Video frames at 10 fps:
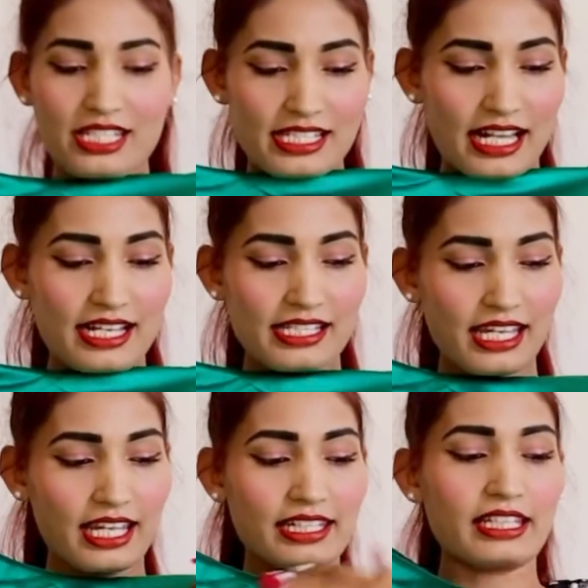इस तरह
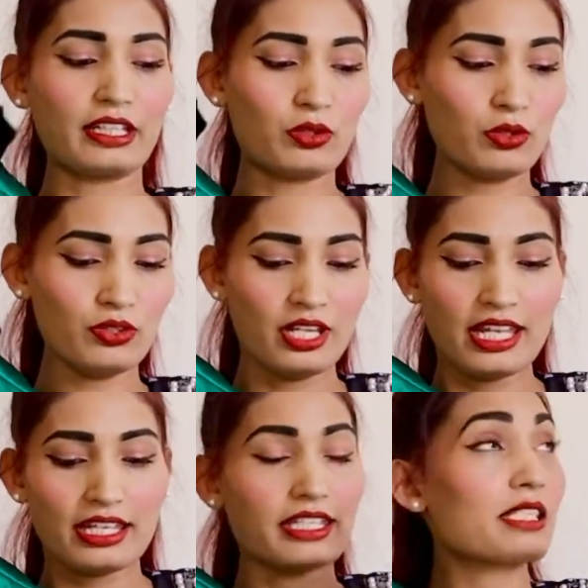से है ये देखो
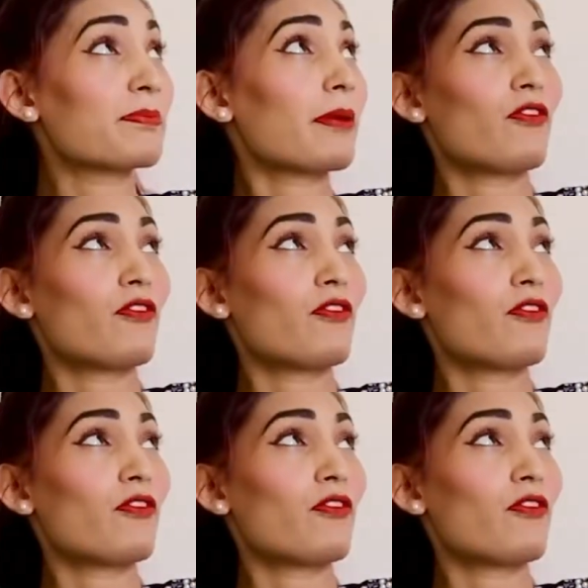इसमें